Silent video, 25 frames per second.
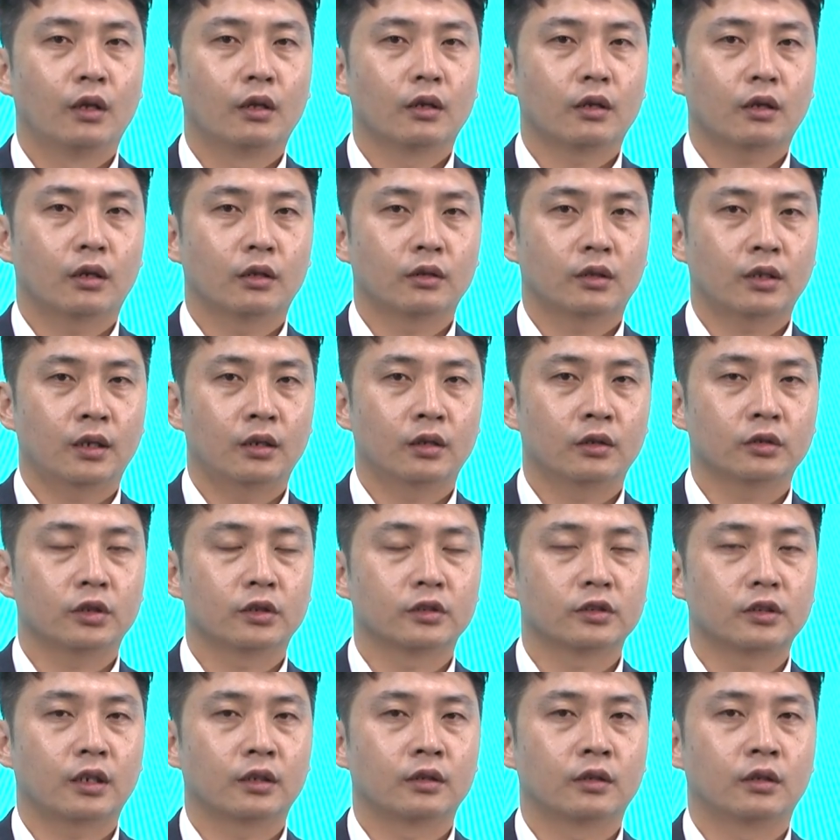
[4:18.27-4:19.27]
컨테이너
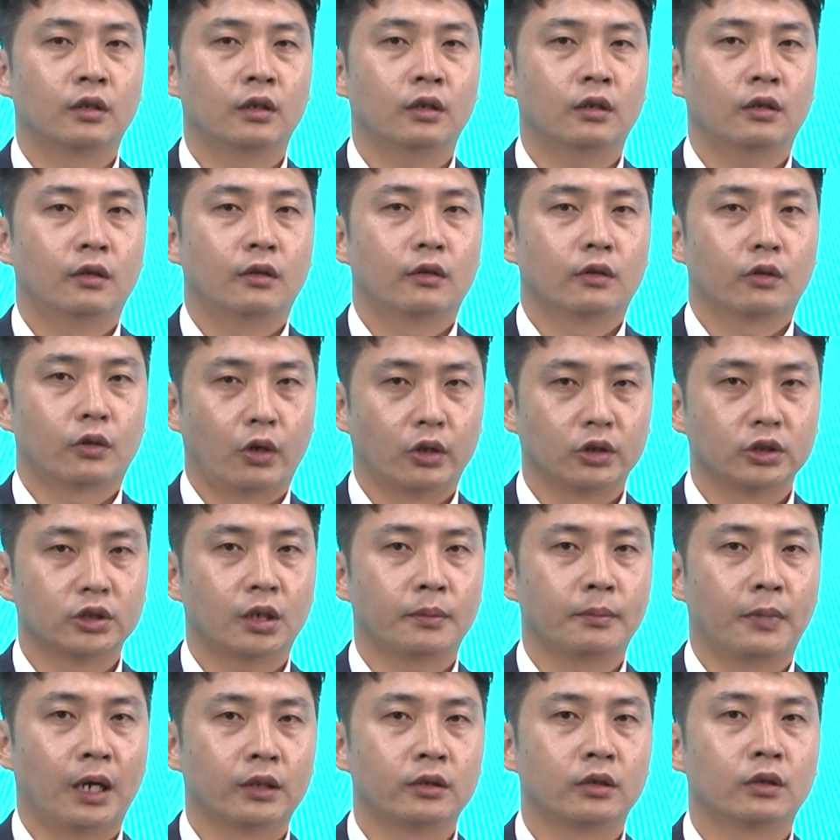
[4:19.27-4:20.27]
선사들이 굉장히
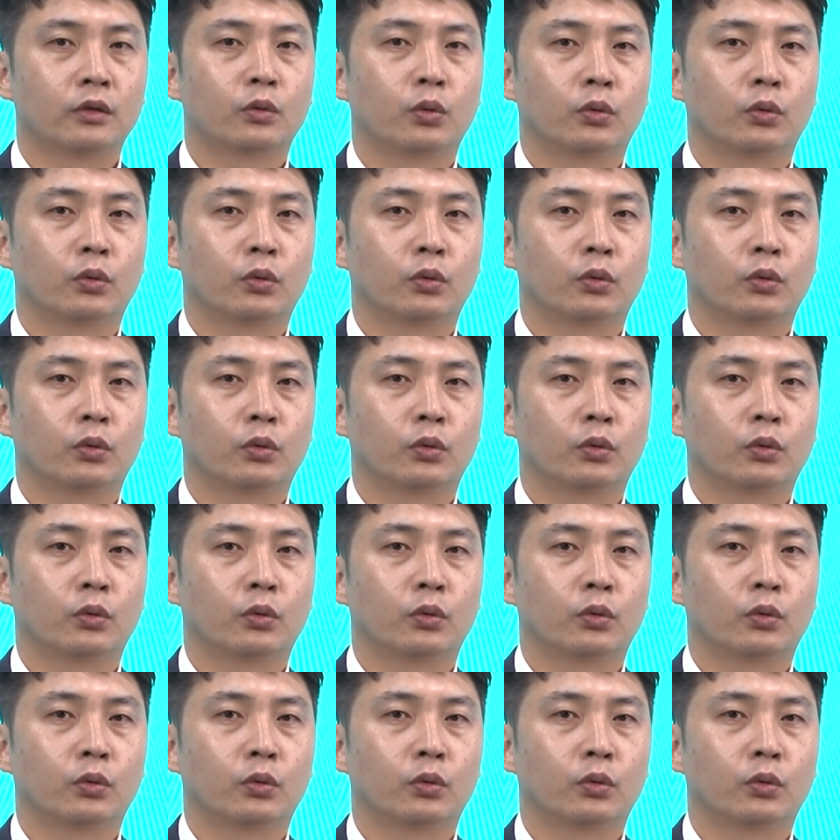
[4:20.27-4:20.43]
많은